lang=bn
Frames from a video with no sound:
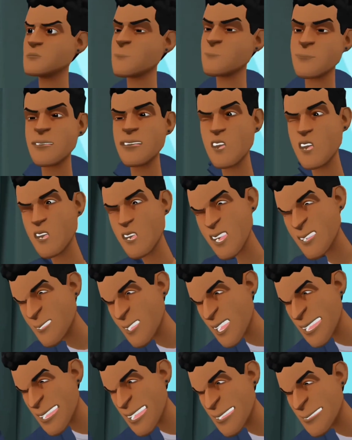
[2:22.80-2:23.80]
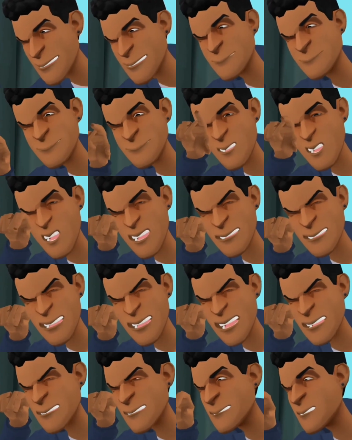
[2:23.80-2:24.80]
কেন রে ভাই জুয়া
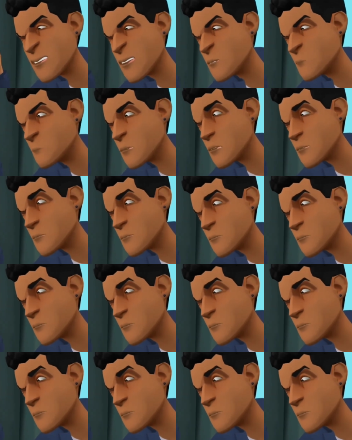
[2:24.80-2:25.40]
খেললে কি হবে